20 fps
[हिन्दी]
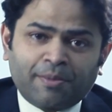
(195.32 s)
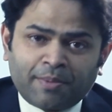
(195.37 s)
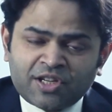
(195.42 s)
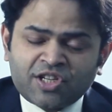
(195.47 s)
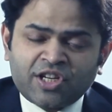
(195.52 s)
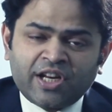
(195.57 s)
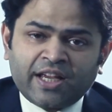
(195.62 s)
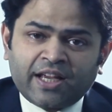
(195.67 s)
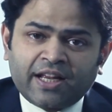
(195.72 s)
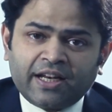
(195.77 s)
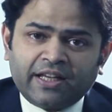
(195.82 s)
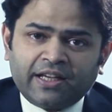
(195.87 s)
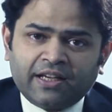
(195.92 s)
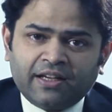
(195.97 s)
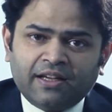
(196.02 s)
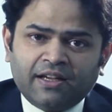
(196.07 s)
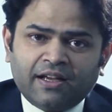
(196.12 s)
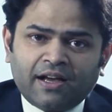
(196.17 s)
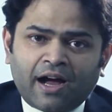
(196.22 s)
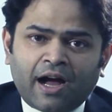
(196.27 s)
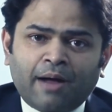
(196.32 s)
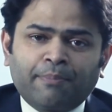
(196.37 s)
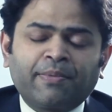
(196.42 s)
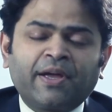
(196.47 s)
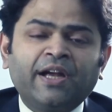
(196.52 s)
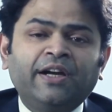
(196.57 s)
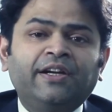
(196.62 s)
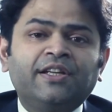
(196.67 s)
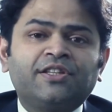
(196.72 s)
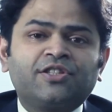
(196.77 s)
समझने के लिए
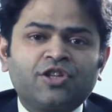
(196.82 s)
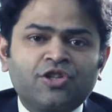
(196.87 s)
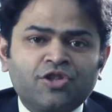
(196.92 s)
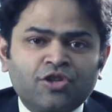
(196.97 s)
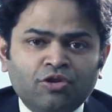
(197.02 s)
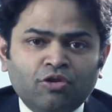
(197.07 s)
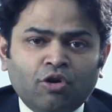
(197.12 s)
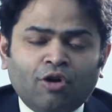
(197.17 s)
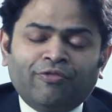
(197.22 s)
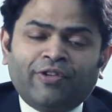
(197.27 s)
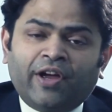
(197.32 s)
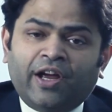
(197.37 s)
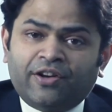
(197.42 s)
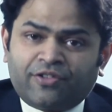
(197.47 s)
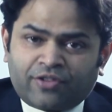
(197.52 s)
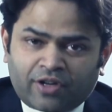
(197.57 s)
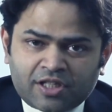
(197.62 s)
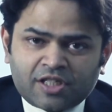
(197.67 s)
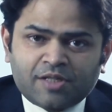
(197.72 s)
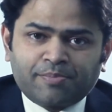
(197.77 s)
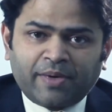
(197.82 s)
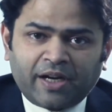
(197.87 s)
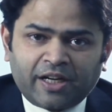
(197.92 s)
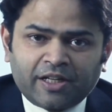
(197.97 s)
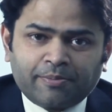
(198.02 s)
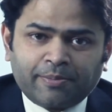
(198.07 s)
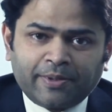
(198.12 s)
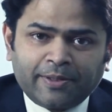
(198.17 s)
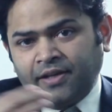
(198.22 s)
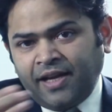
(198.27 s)
आपके डिसीजन ऑफ हेयर
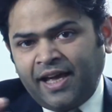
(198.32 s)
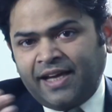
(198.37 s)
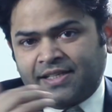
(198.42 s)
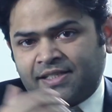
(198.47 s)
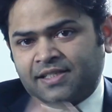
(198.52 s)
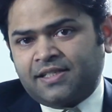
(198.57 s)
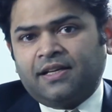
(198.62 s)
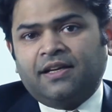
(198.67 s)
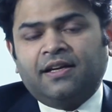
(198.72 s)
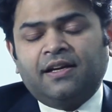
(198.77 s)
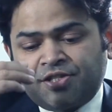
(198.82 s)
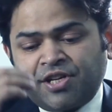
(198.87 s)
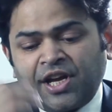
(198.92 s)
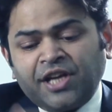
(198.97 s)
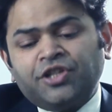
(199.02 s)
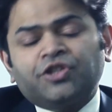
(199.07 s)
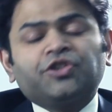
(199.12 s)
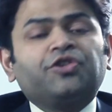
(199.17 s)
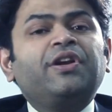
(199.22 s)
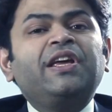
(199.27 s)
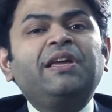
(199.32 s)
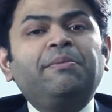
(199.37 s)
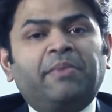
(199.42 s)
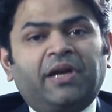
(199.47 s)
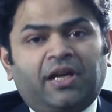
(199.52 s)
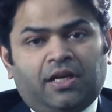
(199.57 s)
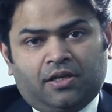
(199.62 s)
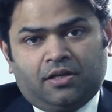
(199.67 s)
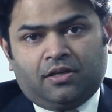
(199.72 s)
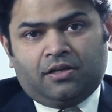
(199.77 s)
ट्रांसप्लांट नेक्स्ट स्टेज थ्री
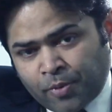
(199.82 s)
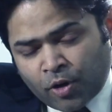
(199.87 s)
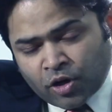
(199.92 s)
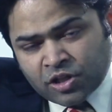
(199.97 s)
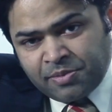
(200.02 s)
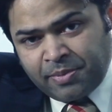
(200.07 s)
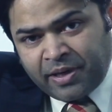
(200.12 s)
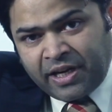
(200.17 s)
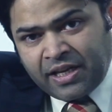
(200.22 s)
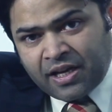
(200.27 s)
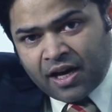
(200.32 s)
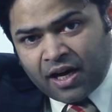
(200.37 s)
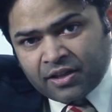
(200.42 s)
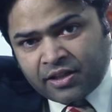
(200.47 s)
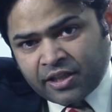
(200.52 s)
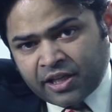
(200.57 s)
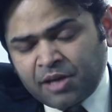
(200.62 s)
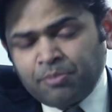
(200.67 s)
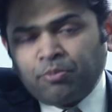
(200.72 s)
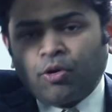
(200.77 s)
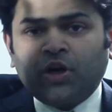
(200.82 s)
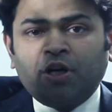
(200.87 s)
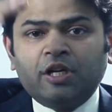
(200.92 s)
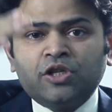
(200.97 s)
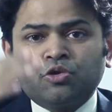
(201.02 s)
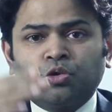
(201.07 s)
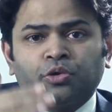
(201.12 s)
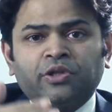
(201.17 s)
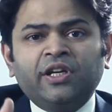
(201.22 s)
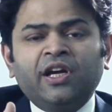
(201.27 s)
में अप्रॉक्सीमेटली यहां तक की
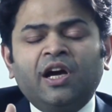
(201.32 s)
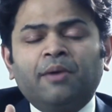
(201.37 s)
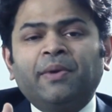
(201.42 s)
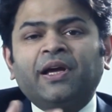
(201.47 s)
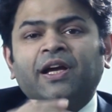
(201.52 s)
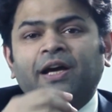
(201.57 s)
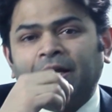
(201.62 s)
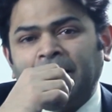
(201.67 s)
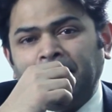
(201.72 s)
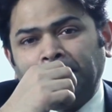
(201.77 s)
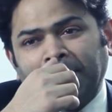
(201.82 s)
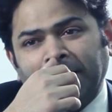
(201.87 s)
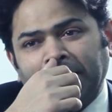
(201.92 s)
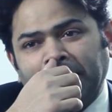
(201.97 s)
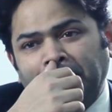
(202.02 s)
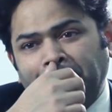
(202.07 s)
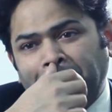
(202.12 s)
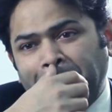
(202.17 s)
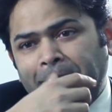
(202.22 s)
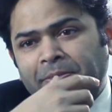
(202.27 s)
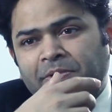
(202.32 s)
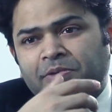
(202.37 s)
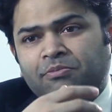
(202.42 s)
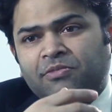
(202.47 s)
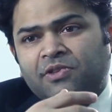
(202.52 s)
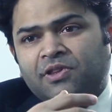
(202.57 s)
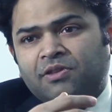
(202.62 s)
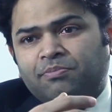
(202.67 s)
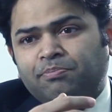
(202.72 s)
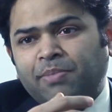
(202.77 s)
बॉल्डनेस होती है हमें करीब करीब
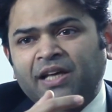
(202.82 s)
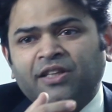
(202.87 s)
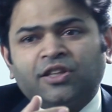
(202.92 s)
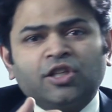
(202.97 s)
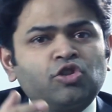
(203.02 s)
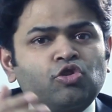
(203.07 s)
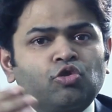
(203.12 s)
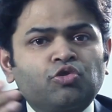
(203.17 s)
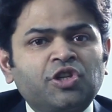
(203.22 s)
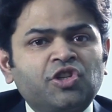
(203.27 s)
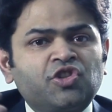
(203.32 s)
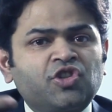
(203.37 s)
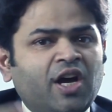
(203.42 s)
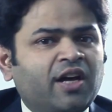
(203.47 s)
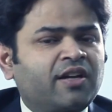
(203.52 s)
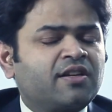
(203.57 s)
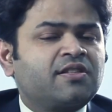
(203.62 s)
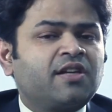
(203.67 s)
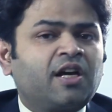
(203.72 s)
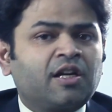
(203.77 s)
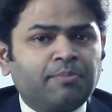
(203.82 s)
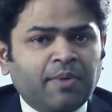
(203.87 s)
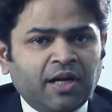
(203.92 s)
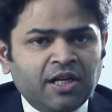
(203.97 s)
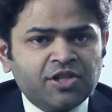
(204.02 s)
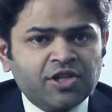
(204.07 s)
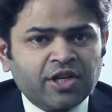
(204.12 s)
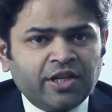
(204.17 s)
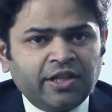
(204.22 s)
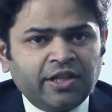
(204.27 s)
3500 से 4000 बाल